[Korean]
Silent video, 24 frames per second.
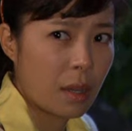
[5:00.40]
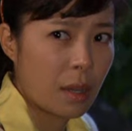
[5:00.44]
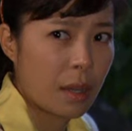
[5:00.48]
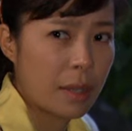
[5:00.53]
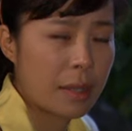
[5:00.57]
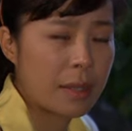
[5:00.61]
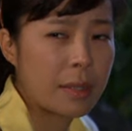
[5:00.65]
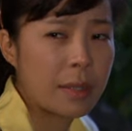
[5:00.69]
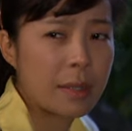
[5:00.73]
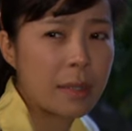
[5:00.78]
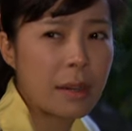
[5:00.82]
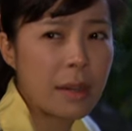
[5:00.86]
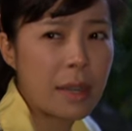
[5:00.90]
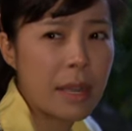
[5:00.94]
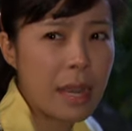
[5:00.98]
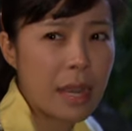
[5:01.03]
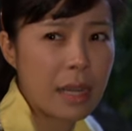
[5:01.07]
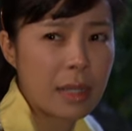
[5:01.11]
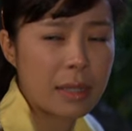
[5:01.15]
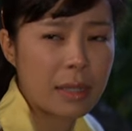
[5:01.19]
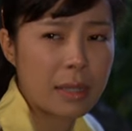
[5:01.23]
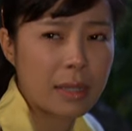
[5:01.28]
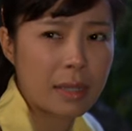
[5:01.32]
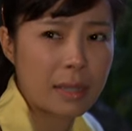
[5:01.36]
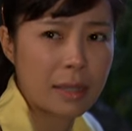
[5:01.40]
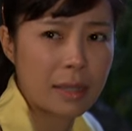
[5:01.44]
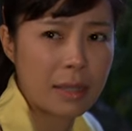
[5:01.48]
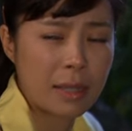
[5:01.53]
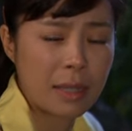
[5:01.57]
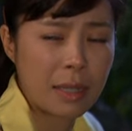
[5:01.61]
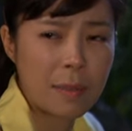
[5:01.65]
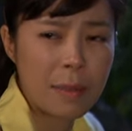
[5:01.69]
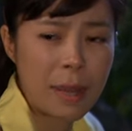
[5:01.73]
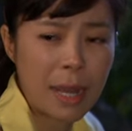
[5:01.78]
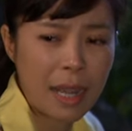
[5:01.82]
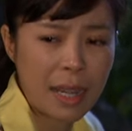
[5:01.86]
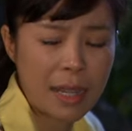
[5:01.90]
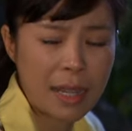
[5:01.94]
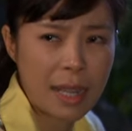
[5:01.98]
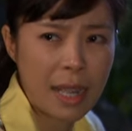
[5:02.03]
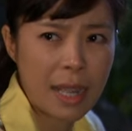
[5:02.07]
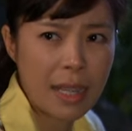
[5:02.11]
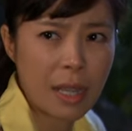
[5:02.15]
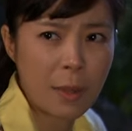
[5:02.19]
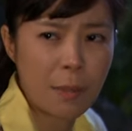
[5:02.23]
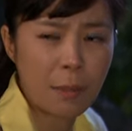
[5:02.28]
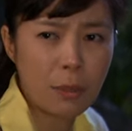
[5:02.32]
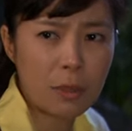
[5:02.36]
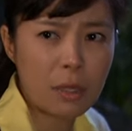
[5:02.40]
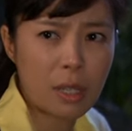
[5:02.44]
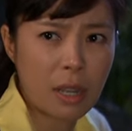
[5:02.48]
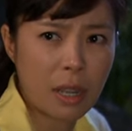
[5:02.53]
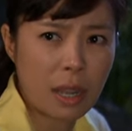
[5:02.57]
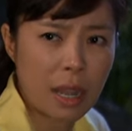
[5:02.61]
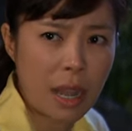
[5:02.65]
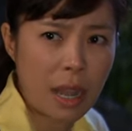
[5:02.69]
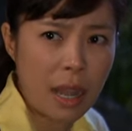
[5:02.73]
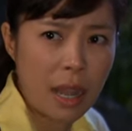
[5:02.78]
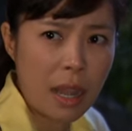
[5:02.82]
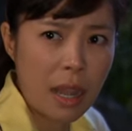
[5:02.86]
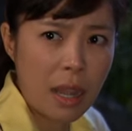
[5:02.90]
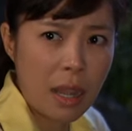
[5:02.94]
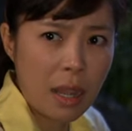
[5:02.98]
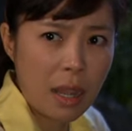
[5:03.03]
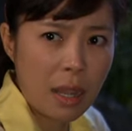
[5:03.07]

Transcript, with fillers: 아, 그거야 글마가 니한테 붙어가